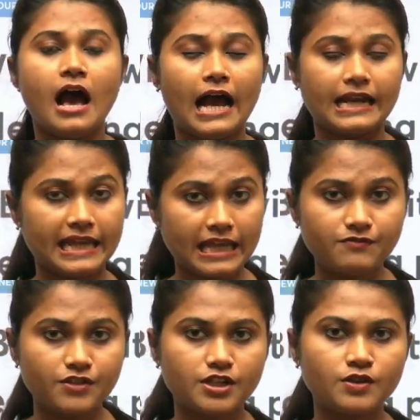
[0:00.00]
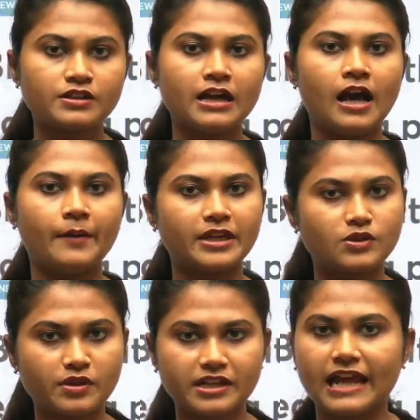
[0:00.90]
আর এই ভিডিওটা আমি
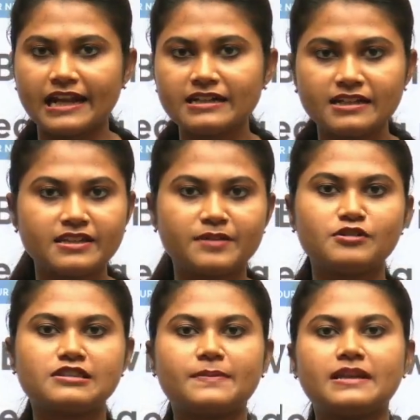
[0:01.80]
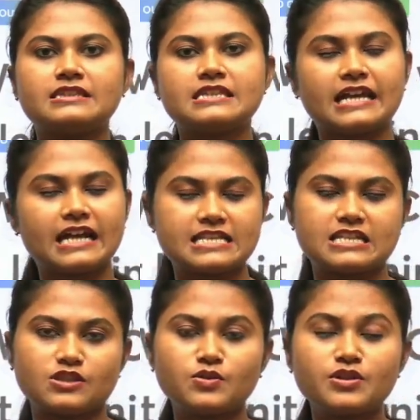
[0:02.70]
এটুকুনি গ্যারেন্টি দিয়ে বলতে পারছি এখানে
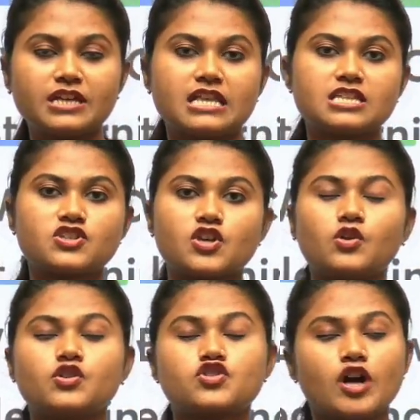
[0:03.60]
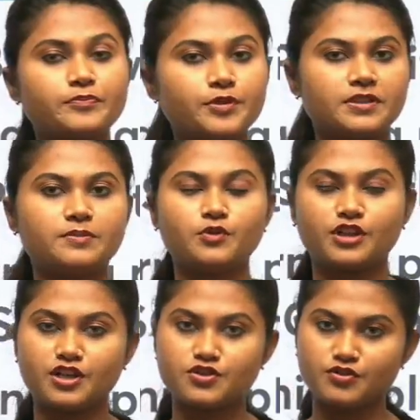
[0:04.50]
যেতেকুনি আছে সেগুলো সব তোমাদের
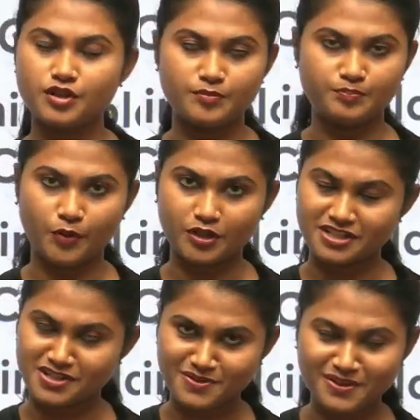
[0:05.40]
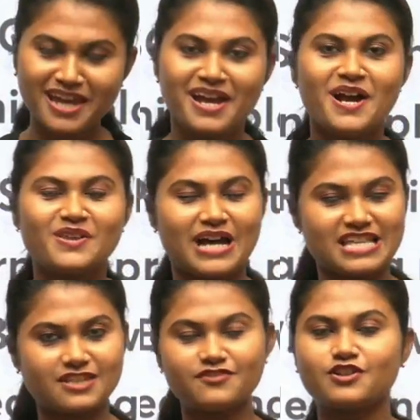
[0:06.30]
পরীক্ষার জন্য ইম্পর্ট্যান্ট ওকে তো
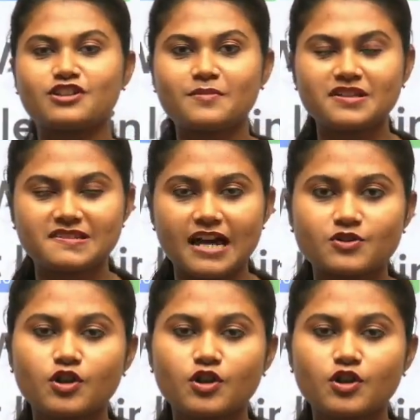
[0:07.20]
আজকে ভিডিওটা আমরা স্টার্ট